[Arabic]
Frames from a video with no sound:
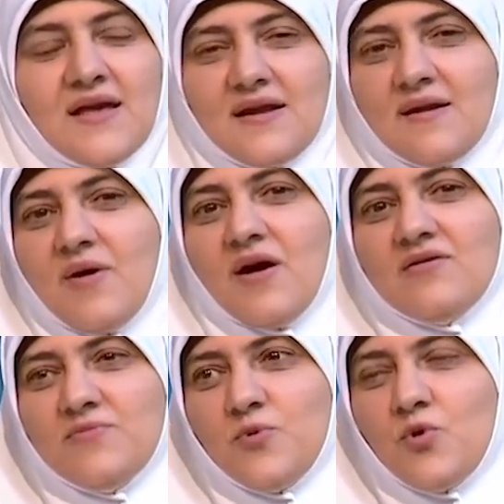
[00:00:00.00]
يعني انا
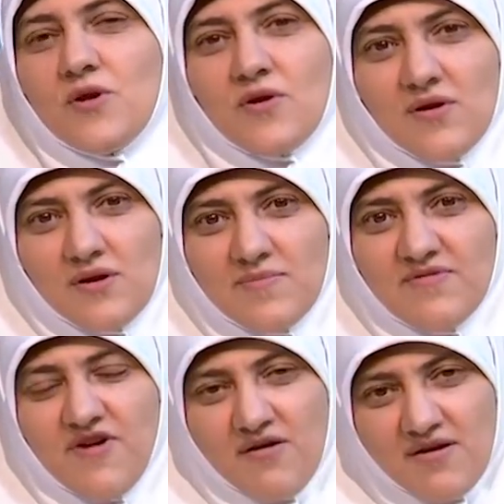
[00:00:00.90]
بخاطب كل راجل
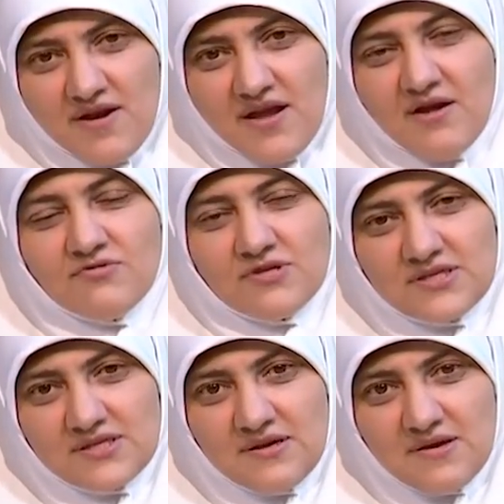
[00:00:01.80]
بيفكر
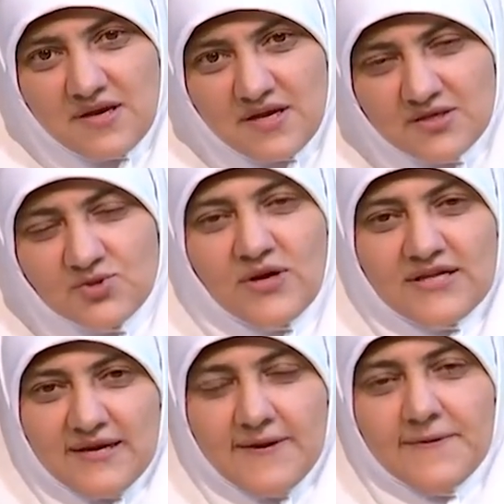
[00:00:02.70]
يتجوز آه،
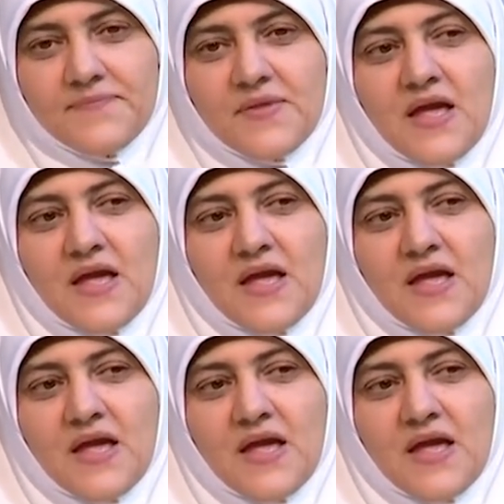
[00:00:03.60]
زوجه تانية